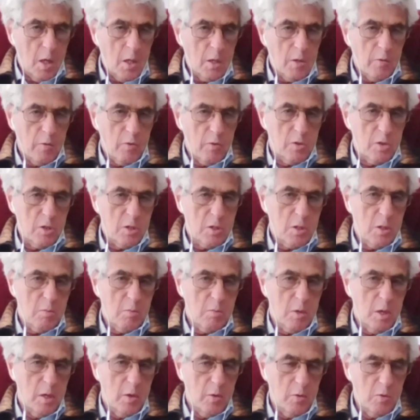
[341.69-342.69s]
Это вот те
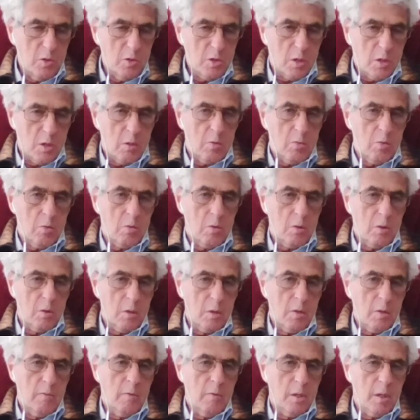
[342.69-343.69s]
самые люди,
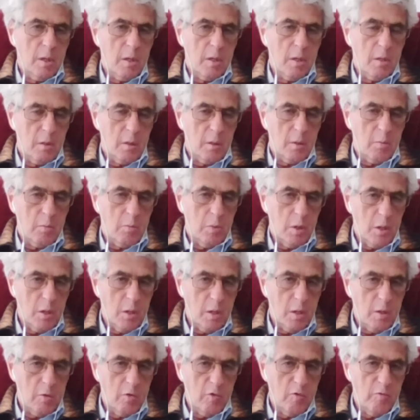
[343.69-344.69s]
которые говорили там «бей
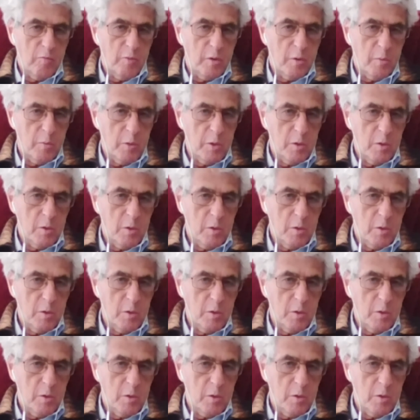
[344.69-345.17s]
хохлов,